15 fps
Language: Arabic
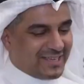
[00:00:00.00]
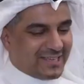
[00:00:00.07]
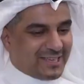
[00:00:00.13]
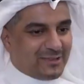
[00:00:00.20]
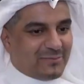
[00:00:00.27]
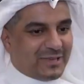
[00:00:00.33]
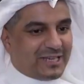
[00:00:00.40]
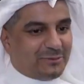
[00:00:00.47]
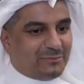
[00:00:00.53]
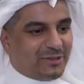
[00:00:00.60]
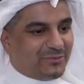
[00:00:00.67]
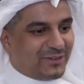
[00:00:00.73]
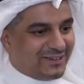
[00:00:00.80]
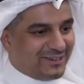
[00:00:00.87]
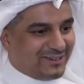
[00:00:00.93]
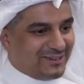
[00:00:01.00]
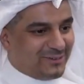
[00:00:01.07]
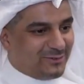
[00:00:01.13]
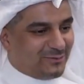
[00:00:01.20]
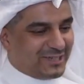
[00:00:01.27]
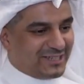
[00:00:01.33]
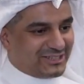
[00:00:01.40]
مليء بالفخر
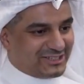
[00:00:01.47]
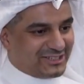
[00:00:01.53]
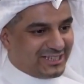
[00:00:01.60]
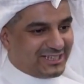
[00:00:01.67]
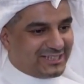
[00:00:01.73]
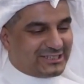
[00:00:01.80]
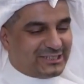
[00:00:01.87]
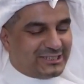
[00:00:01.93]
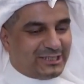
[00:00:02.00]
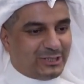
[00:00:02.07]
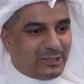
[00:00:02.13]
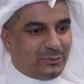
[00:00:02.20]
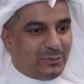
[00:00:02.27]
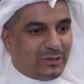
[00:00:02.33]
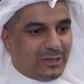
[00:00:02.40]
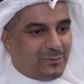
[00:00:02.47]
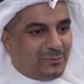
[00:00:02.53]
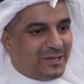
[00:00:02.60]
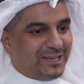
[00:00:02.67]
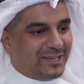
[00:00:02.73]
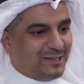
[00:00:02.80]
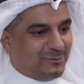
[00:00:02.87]
والإنجاز واللهم
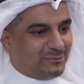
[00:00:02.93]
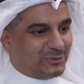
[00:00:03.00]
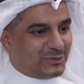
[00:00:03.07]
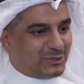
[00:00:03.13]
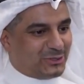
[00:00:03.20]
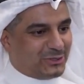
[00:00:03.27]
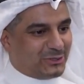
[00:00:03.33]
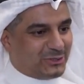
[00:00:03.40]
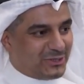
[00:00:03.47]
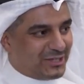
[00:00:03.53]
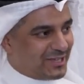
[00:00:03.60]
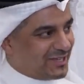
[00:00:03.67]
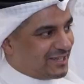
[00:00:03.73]
لك الحمد والشكر